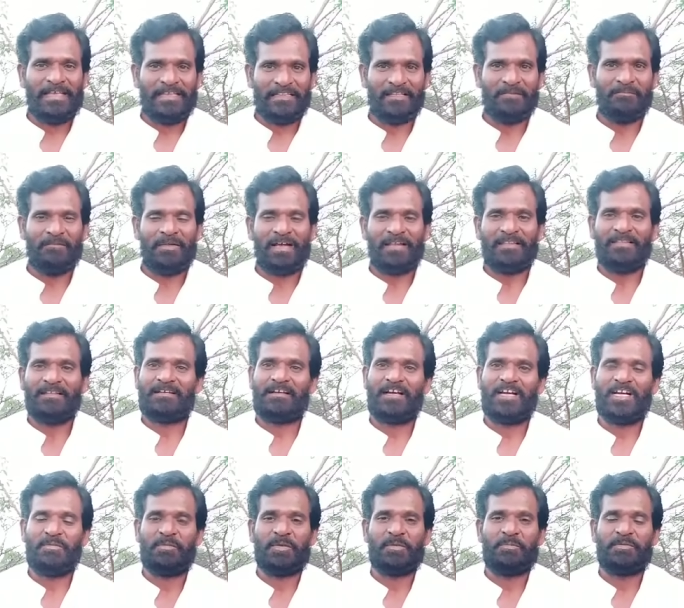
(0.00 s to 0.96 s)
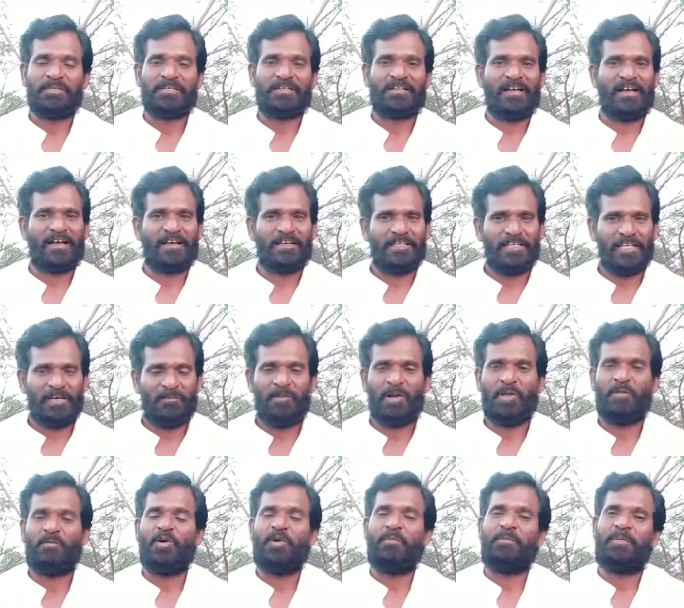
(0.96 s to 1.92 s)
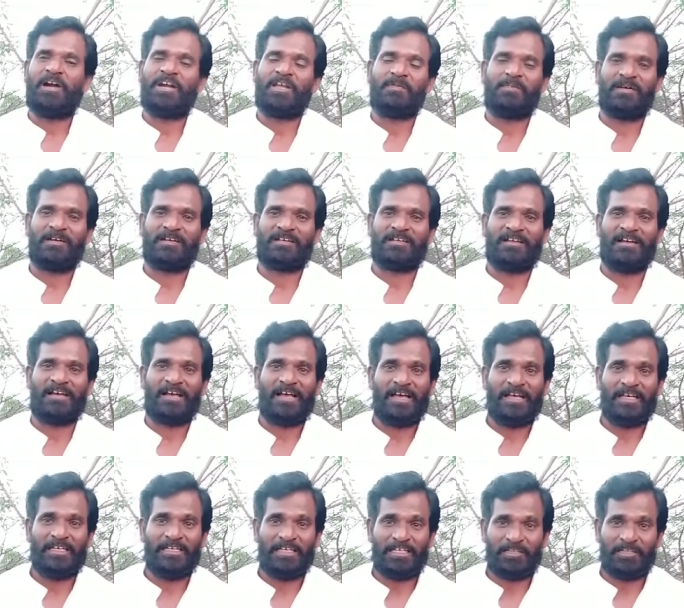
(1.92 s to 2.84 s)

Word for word: இந்த மருந்து கண்டுபிடிப்பதற்காக எவ்வளவோ பாடுபட்டிருக்காங்க